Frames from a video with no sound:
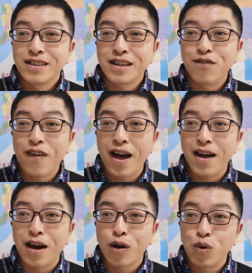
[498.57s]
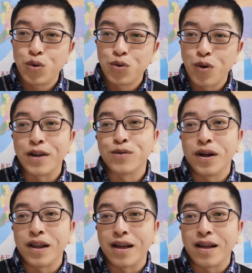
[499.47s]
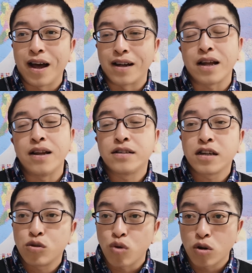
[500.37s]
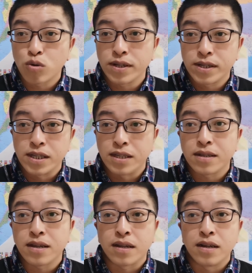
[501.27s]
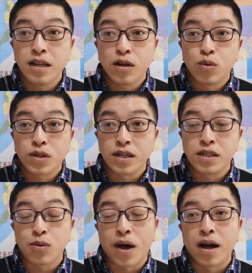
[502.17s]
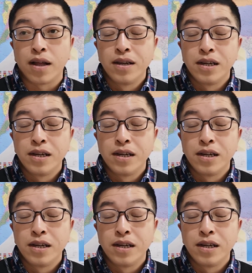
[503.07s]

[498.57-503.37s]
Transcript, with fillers: 这个方案啊，过于软弱了啊！当然，这个主要说的是以色列的利库德集团啊。